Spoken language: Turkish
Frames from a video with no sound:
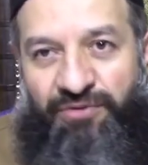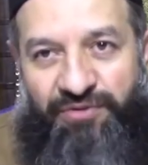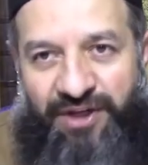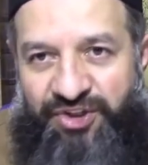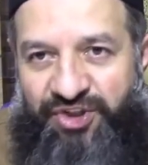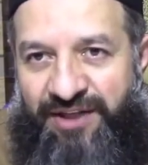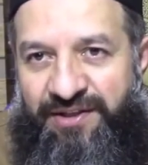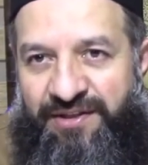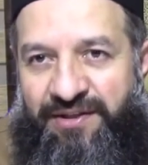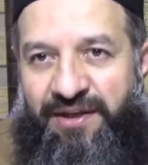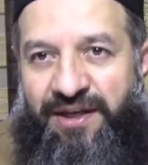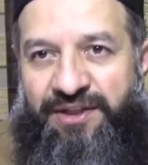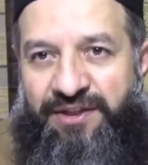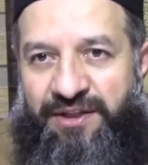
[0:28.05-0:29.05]
Onlar
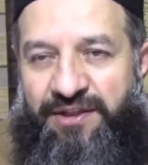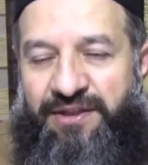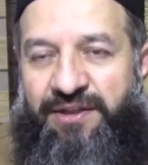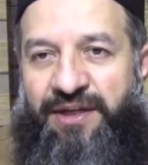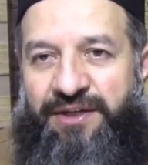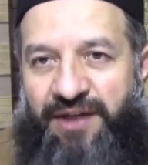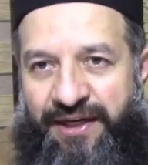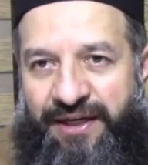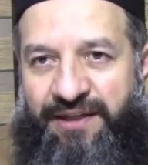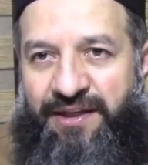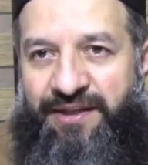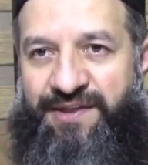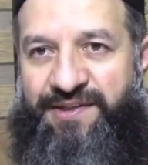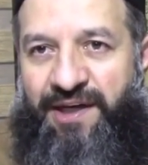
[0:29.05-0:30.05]
canlıdırlar, diridirler.
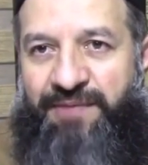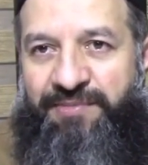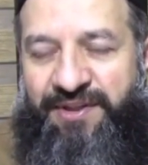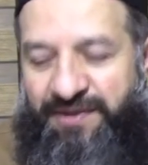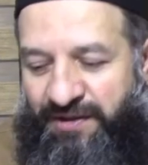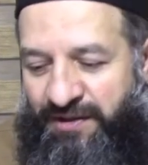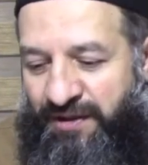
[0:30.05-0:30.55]
Ayete de sabit.